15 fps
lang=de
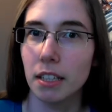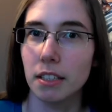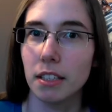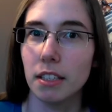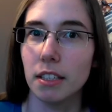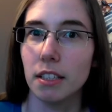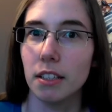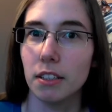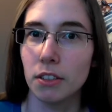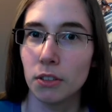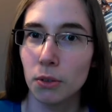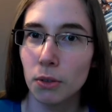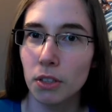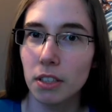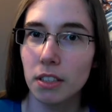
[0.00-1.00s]
die
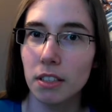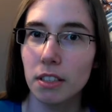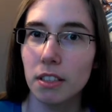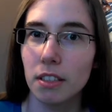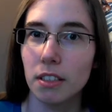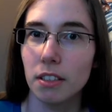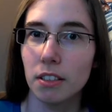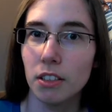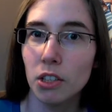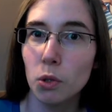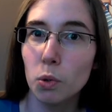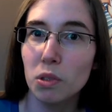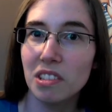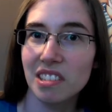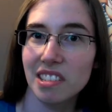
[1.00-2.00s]
jungen
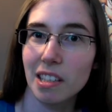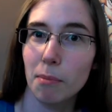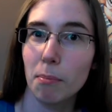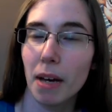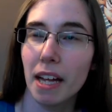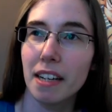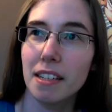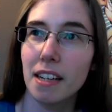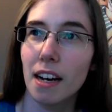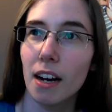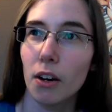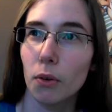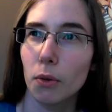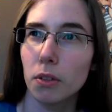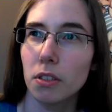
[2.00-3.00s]
Newt
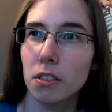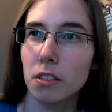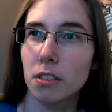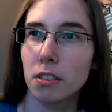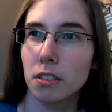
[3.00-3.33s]
Scamander und